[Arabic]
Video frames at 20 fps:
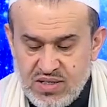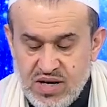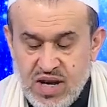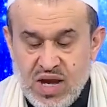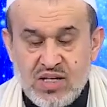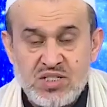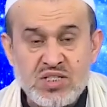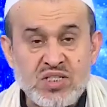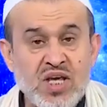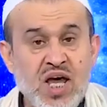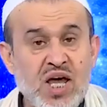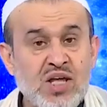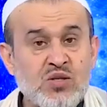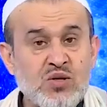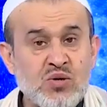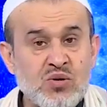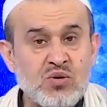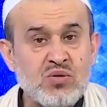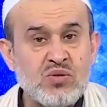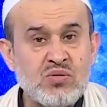
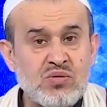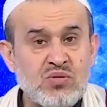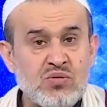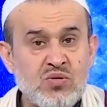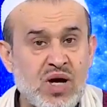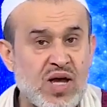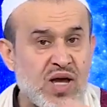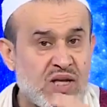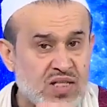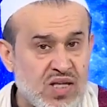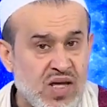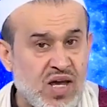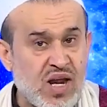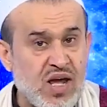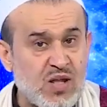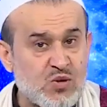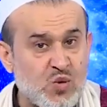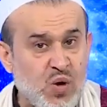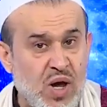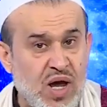الصادق وقد
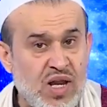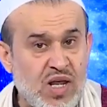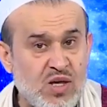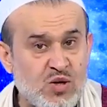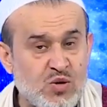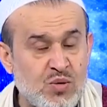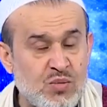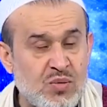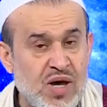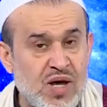قرأت عليكم